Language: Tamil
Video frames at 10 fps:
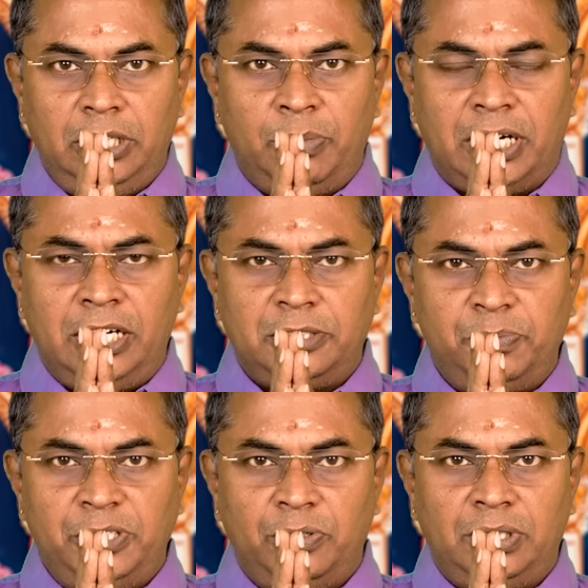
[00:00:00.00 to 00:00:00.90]
இது
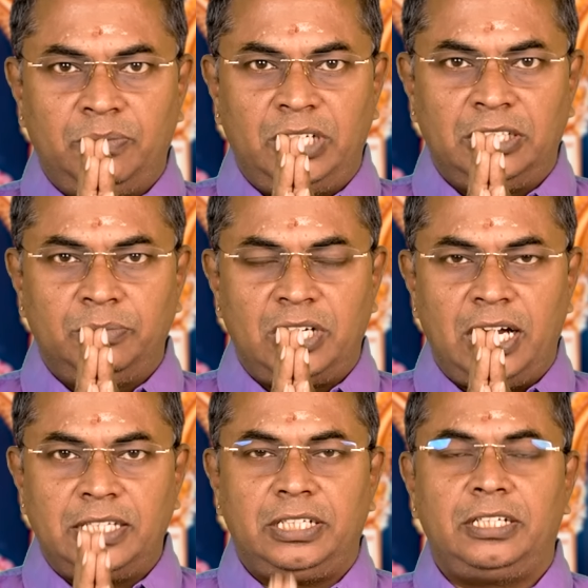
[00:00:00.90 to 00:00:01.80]
மகாலட்சுமி ஜோதிடம் வழங்கும்
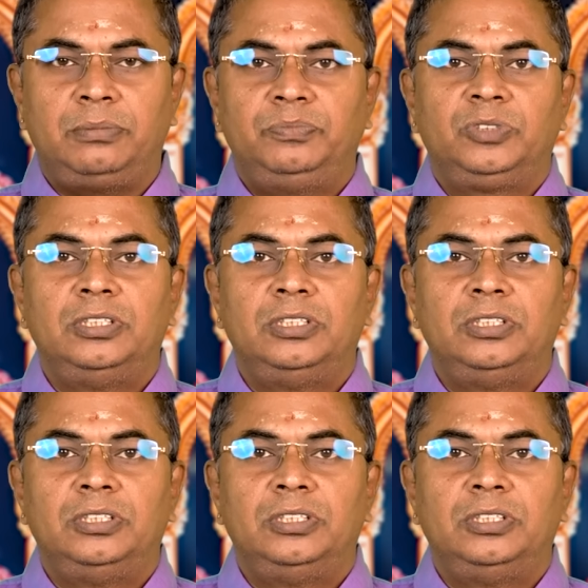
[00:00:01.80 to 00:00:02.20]
காலச்சக்கரம்